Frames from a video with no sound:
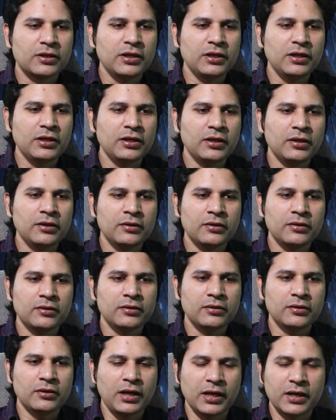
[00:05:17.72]

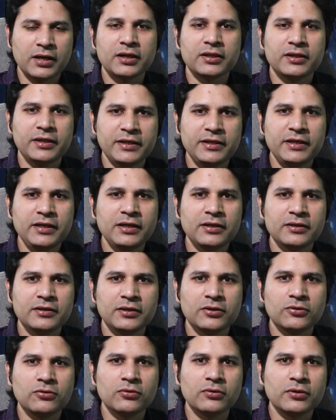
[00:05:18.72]
कि आकर देखिए
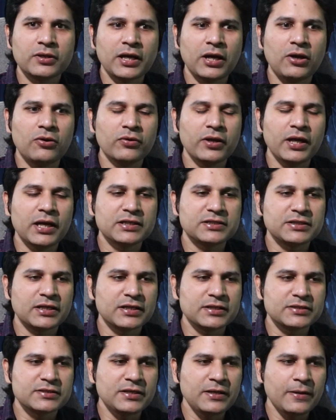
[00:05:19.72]
इनको क्या हो गया
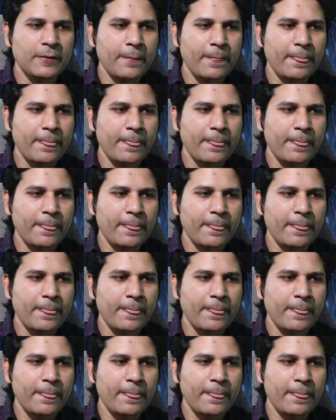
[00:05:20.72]
अचानक से